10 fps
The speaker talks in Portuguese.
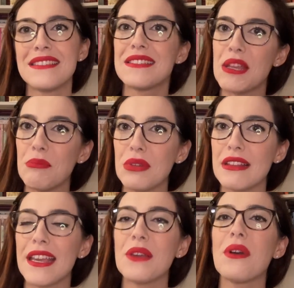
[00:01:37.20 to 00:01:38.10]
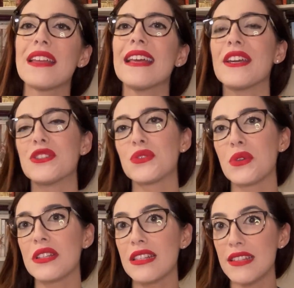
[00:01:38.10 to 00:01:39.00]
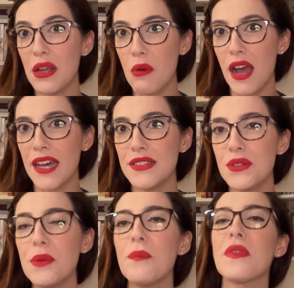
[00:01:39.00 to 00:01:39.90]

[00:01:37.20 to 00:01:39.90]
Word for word: Sempre leio, é da editora 34.